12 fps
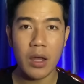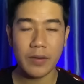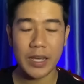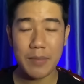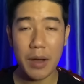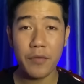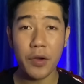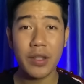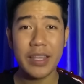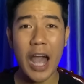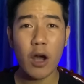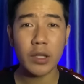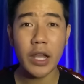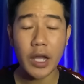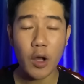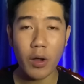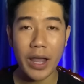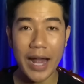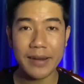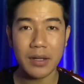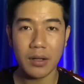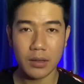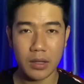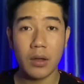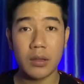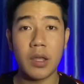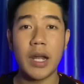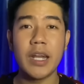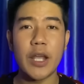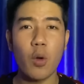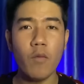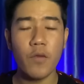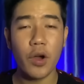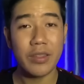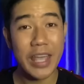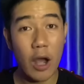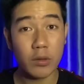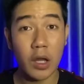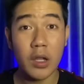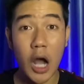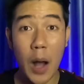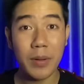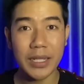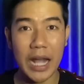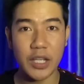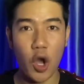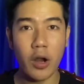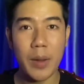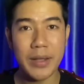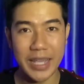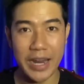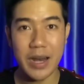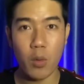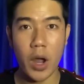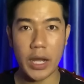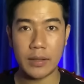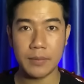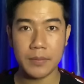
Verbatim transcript: Khi bà vừa nhào tới cái con gà đó, thì anh này cũng vừa nhào tới ôm cái thằng nhỏ để mà chạy ra ngoài.